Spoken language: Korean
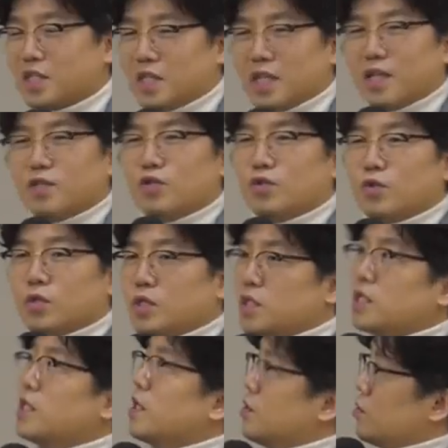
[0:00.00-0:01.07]
지난,
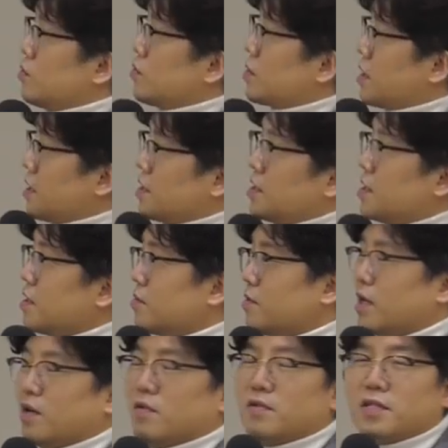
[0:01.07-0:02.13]
지지난주
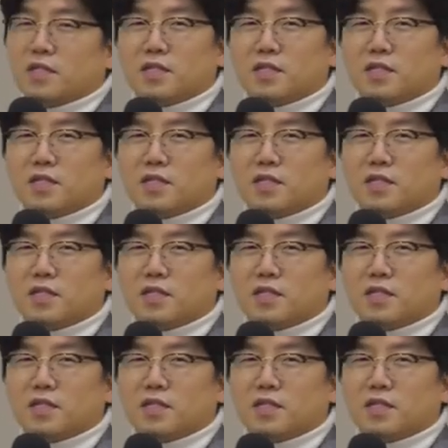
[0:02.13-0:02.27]
사진이고요.